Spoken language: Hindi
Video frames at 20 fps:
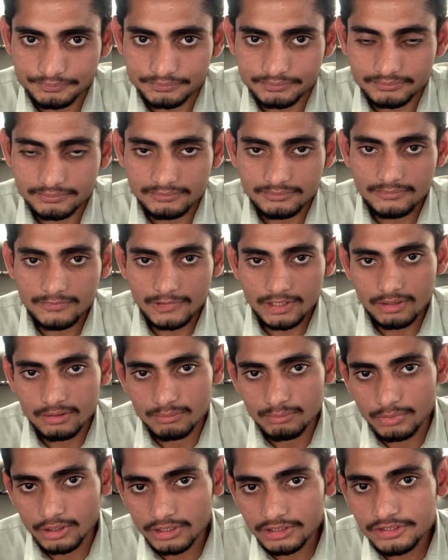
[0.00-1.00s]
ठीक है
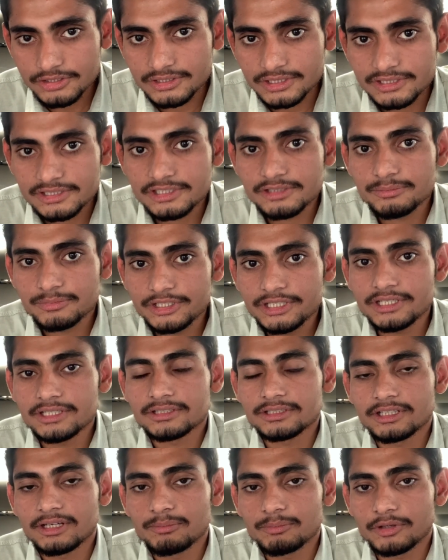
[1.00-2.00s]
बॉडी स्ट्रक्चर भी
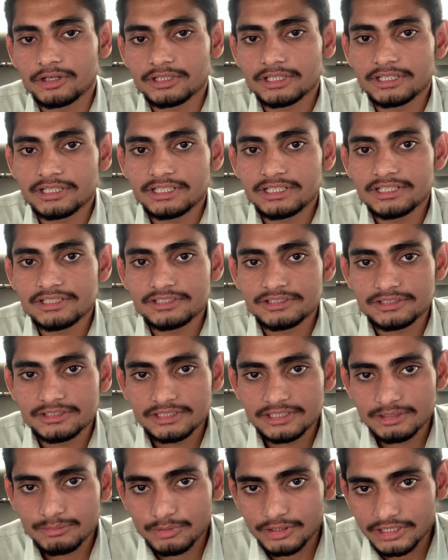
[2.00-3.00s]
इतना इम्पोर्टेंट नहीं है
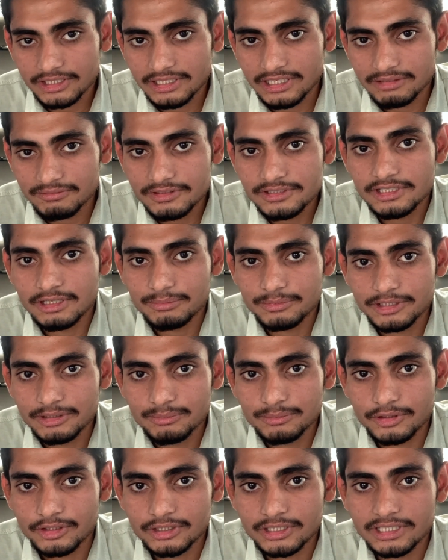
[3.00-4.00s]
जितनी कि बॉडी लैंग्वेज आपकी
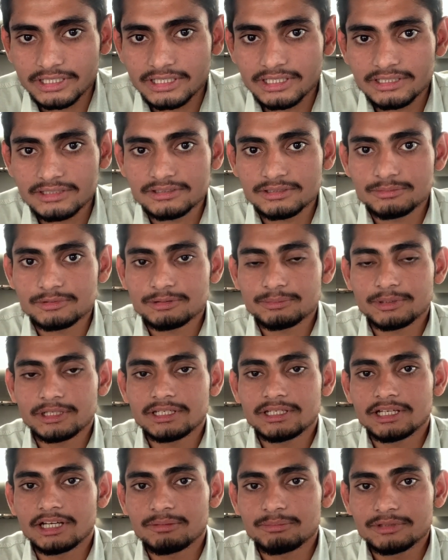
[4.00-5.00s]
इम्पोर्टेंट है सबसे
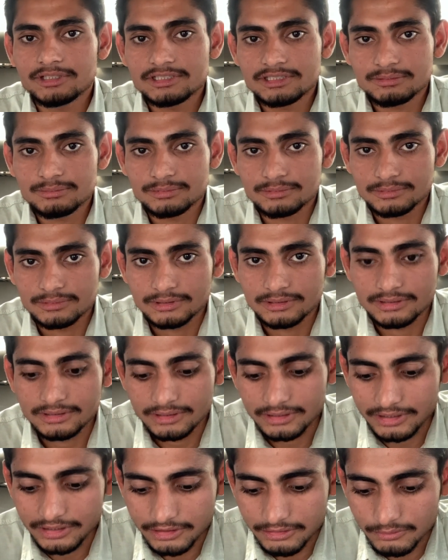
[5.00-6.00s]
पहले आपने जब
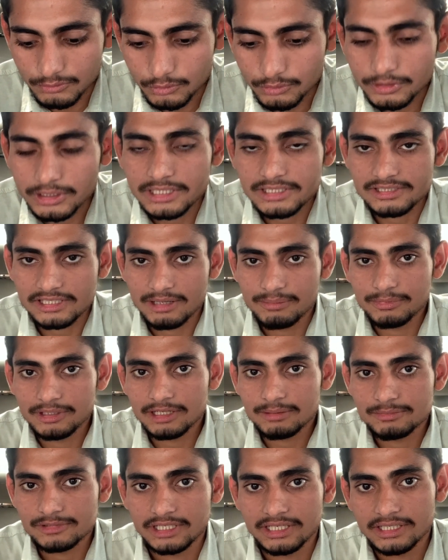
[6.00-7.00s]
इंटरव्यूअर के सामने
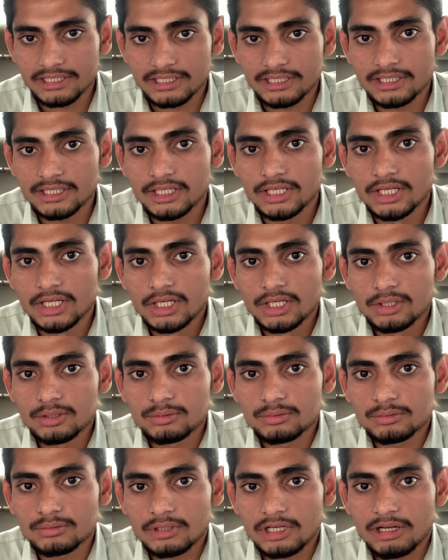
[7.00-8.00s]
आप जाएंगे
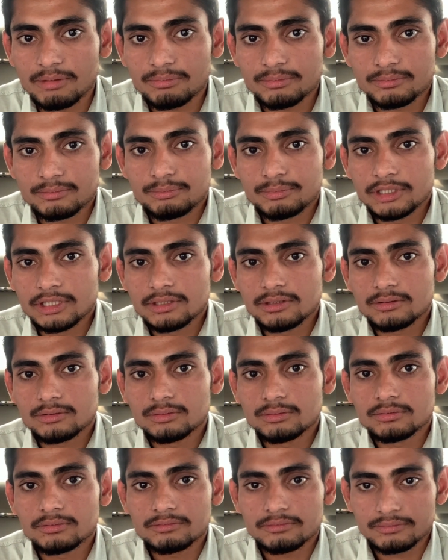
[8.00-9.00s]
तो आप
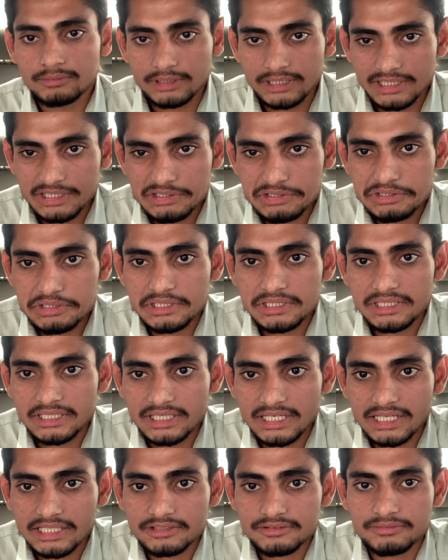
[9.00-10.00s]
बिल्कुल इजी
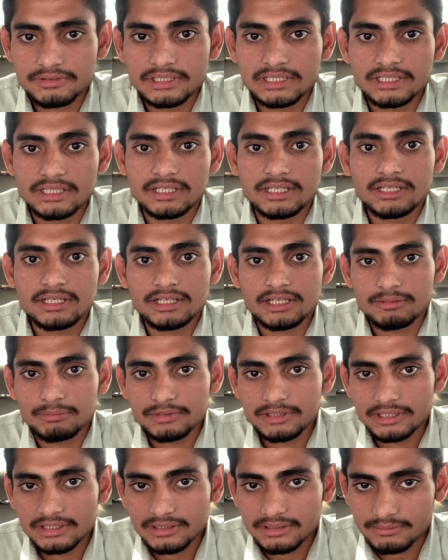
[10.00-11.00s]
रिलैक्स फील करें
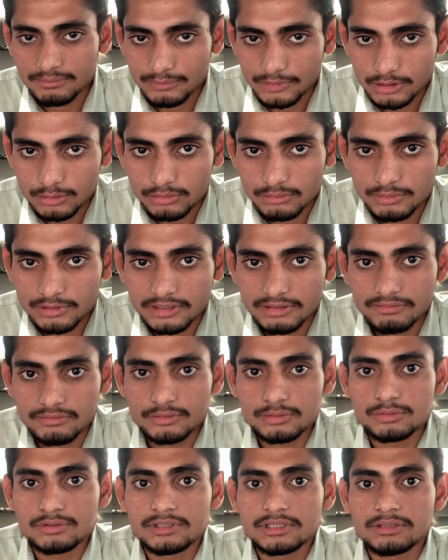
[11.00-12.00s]
आपने बिल्कुल भी
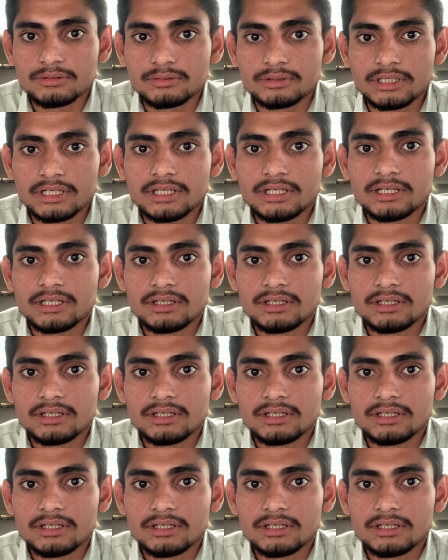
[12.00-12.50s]
कंफ्यूज नहीं होना